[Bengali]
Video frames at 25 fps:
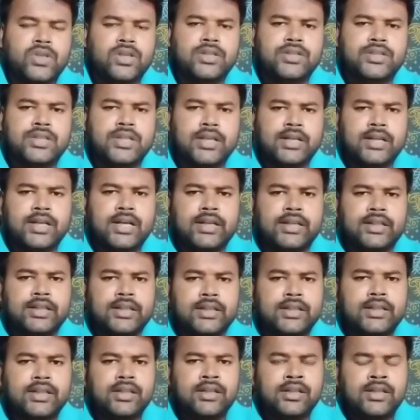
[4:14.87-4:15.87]
সেখানে
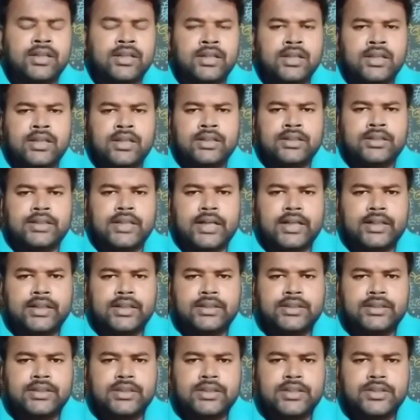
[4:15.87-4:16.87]
দেখা
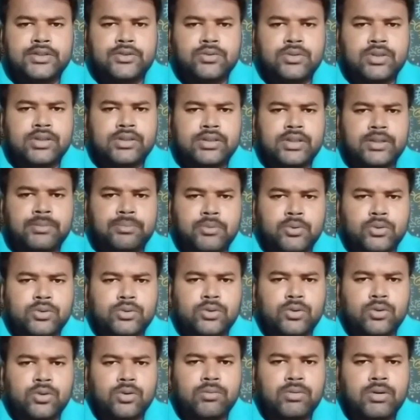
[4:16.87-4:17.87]
যাচ্ছে যে কিছু ক্ষেত্রে
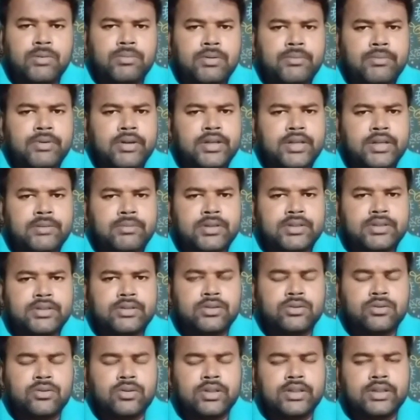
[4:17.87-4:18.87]
প্রত্যক্ষভাবে আমরা নির্বাচিত
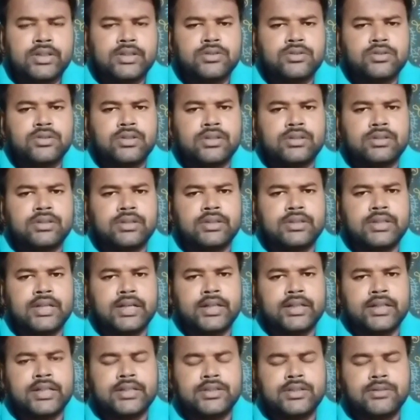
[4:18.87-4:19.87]
করি কিছু ক্ষেত্রে
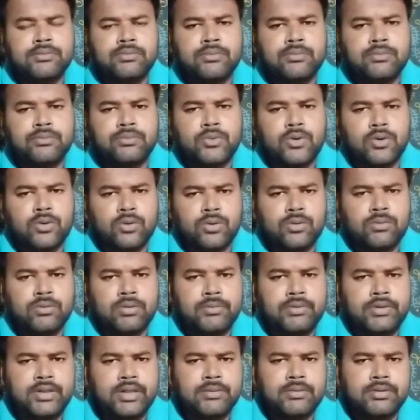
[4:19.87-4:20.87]
দেখা যাচ্ছে
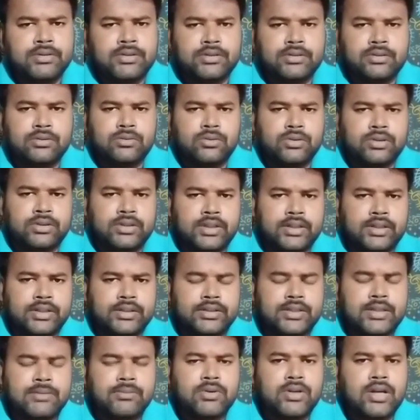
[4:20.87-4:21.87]
পরোক্ষভাবে নির্বাচিত করে থাকি
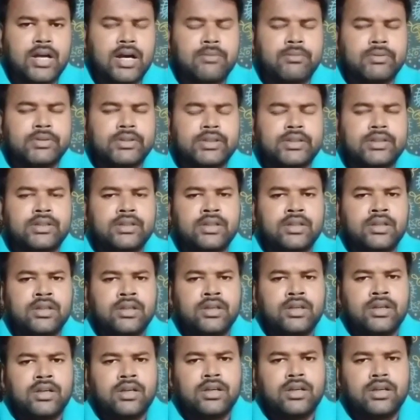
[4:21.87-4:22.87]
যেমন আমাদের
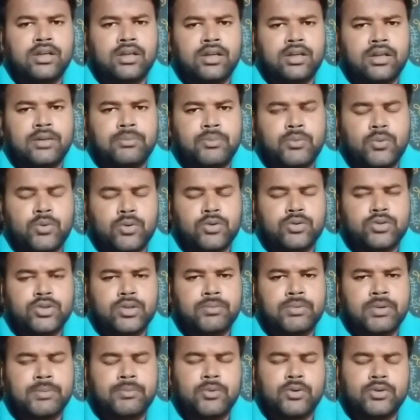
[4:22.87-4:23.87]

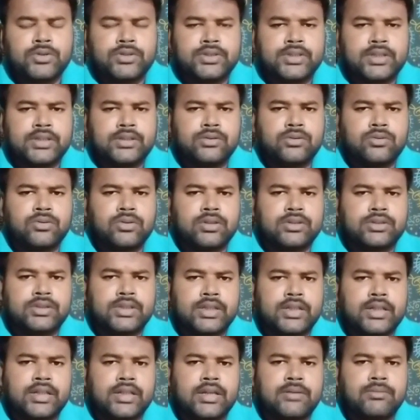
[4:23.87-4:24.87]
পৌরসভা পঞ্চায়েতগুলো
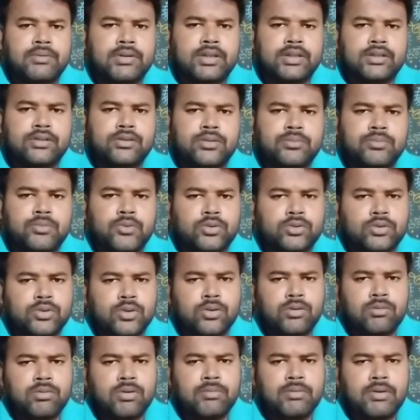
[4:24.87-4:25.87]
সেখানে আমরা কিন্তু
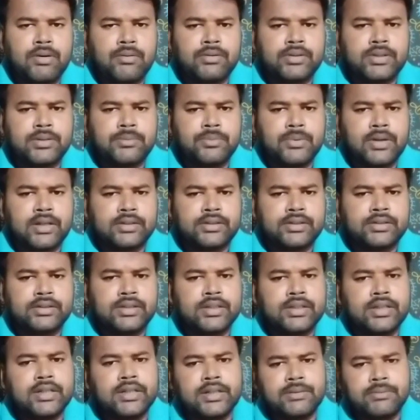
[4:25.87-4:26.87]
প্রত্যক্ষভাবে আমাদের
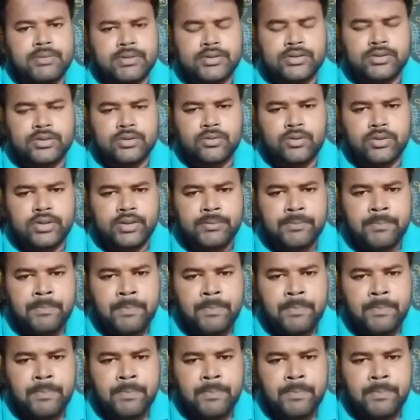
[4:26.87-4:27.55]
প্রার্থীদেরকে নির্বাচিত করি